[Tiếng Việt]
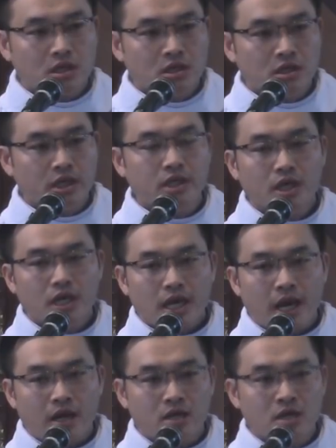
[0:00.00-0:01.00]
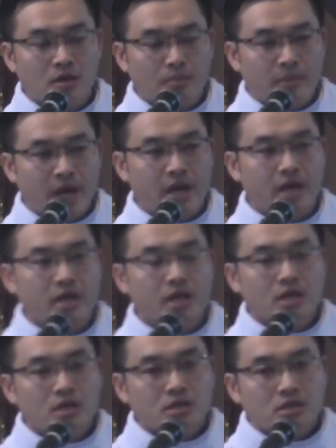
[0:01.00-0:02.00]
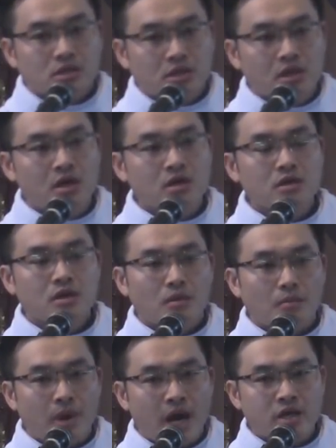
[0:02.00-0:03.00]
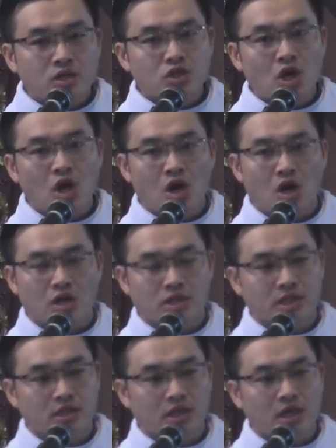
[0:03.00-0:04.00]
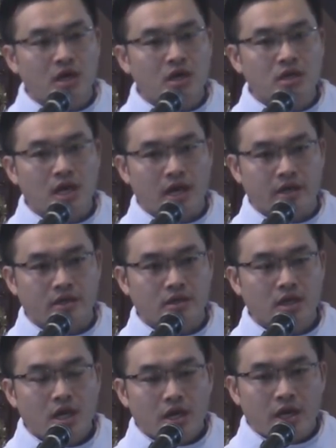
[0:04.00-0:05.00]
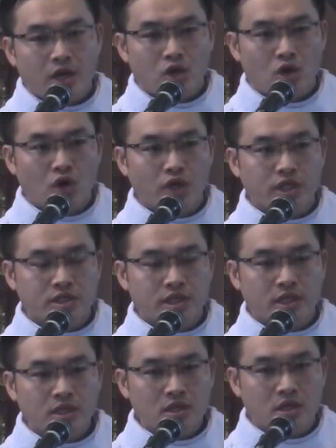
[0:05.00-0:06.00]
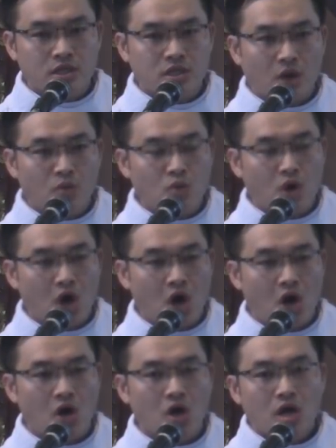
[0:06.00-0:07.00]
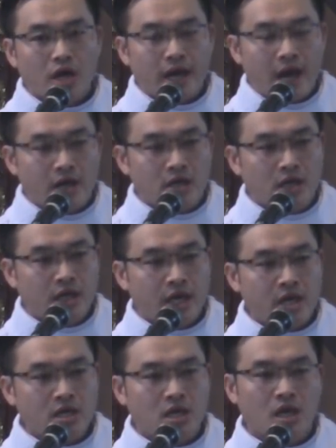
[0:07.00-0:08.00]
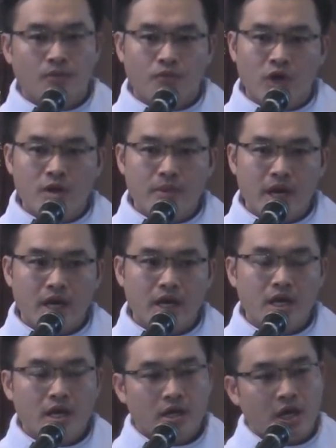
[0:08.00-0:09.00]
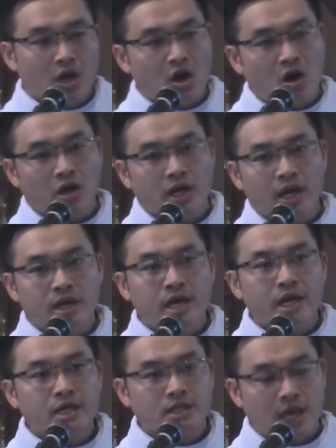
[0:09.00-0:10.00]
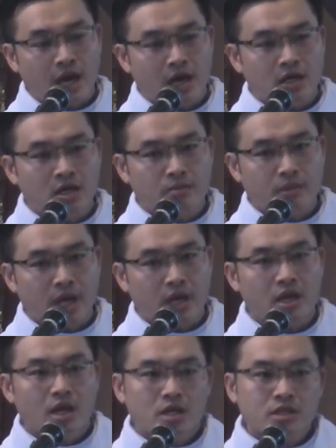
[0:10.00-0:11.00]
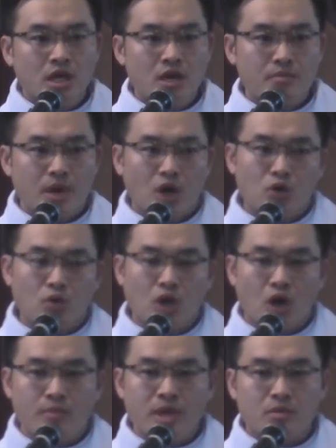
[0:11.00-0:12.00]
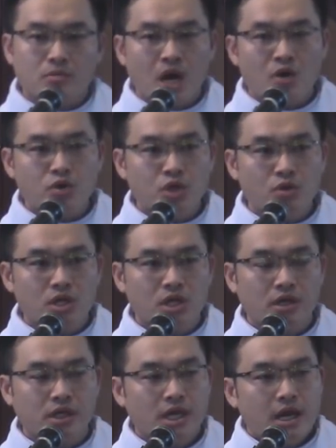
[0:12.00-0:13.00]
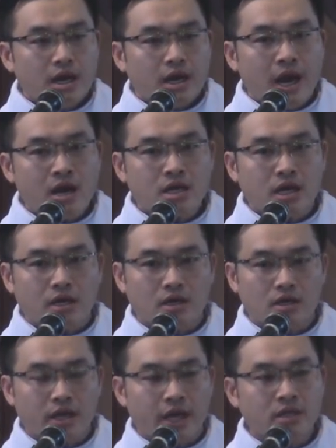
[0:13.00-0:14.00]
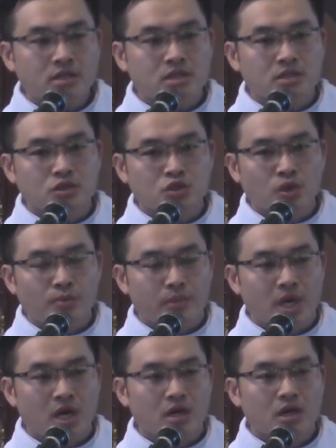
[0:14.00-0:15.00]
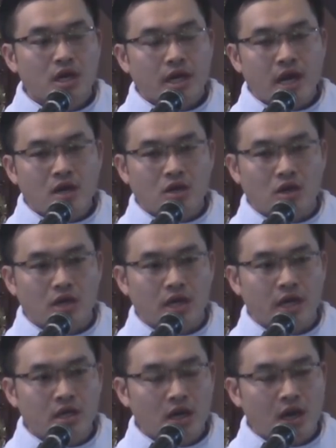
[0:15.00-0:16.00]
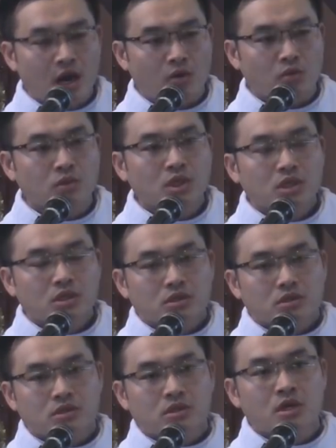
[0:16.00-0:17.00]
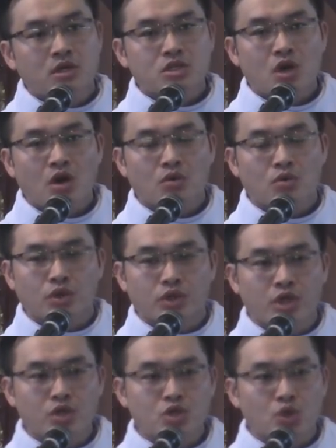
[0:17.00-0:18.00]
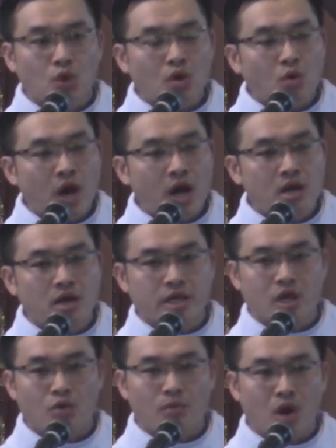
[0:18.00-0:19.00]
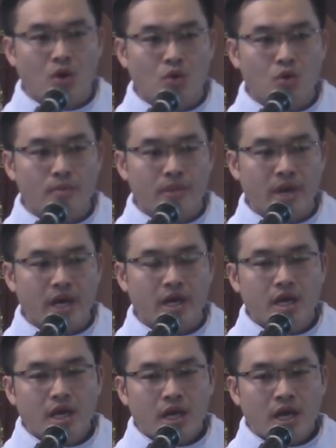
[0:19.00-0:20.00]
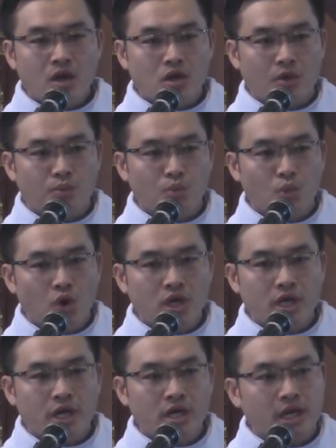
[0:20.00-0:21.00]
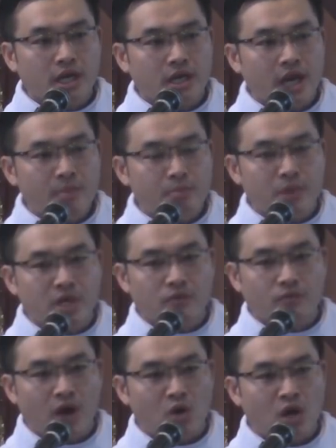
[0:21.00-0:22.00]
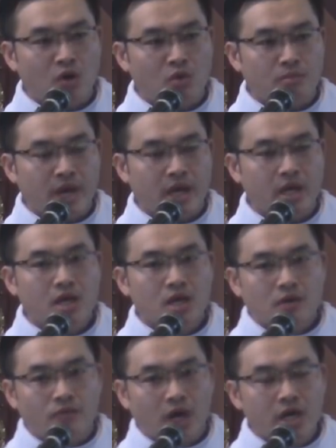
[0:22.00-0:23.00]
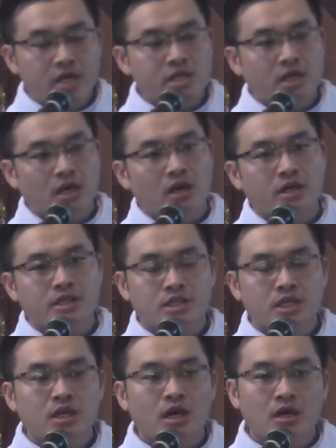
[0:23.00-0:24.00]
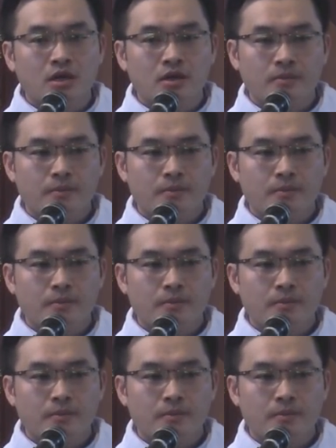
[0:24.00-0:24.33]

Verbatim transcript: người đã được mẹ thương ban cho họ những ơn lành để rồi chính đời sống của họ đã được kết hợp với mẹ để họ đến đây tạ ơn mẹ nhưng mà cũng có biết bao nhiêu người đang cần đến sự giúp đỡ đang còn đến lòng thương xót của Thiên Chúa qua lời cầu bầu của mẹ đang còn muốn đến để nép mình vào lòng mẹ với những lời xin ơn.